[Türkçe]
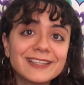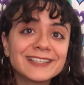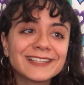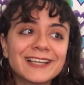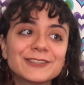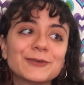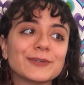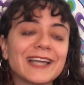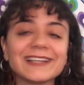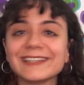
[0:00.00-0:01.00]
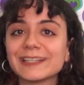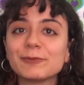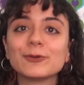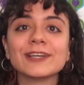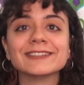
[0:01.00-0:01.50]
Yalan yok yani
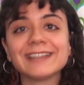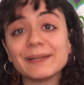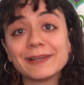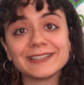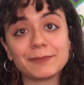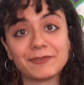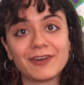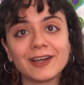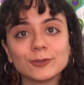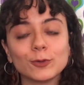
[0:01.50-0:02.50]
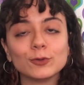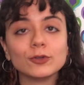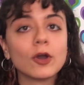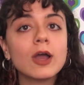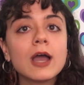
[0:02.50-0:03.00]
kitap okuyanın elbette bir farkı oluyor.